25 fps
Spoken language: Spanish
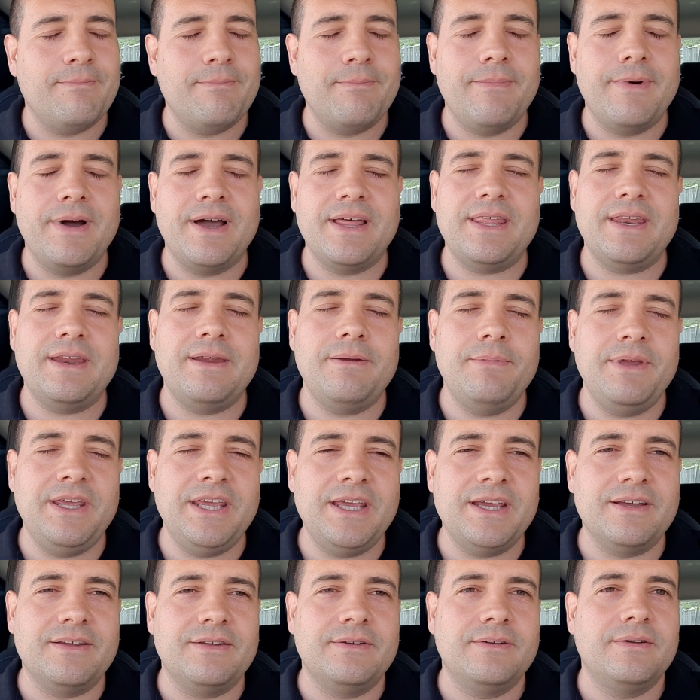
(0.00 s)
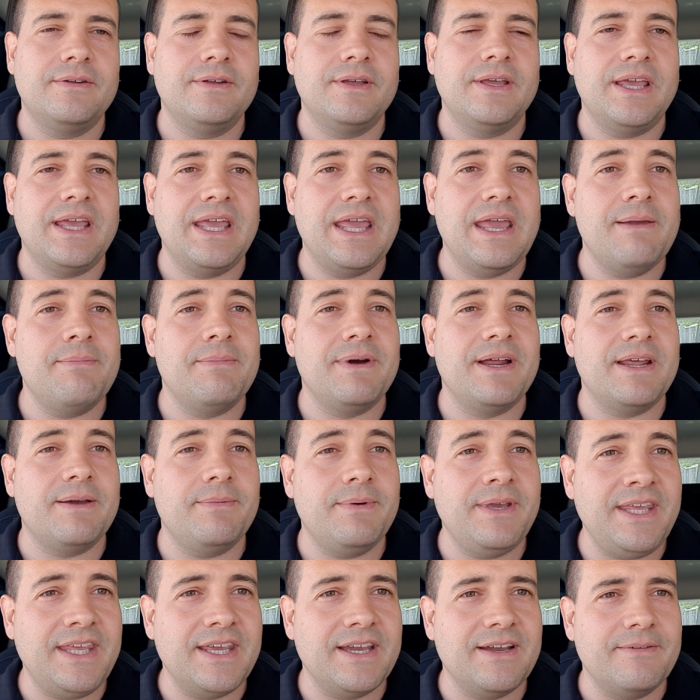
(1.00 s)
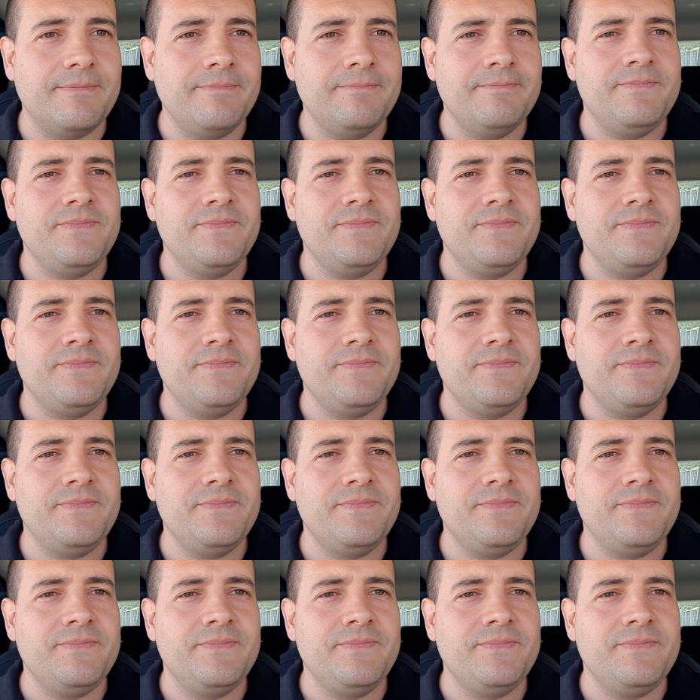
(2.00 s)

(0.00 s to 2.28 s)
Madre mía, qué maravilla.